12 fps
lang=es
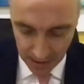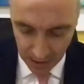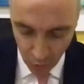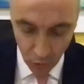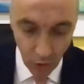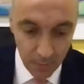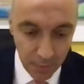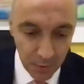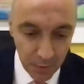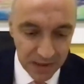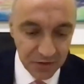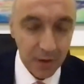y un
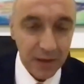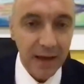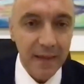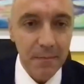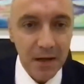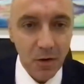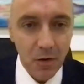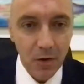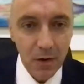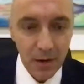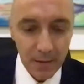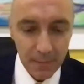compromiso
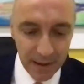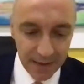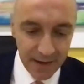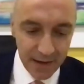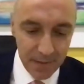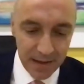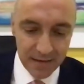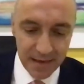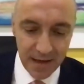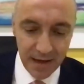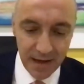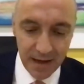académico
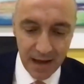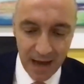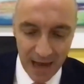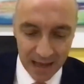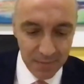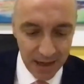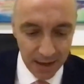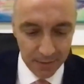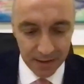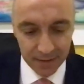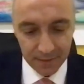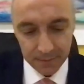verdaderamente
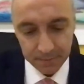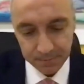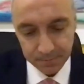admirables.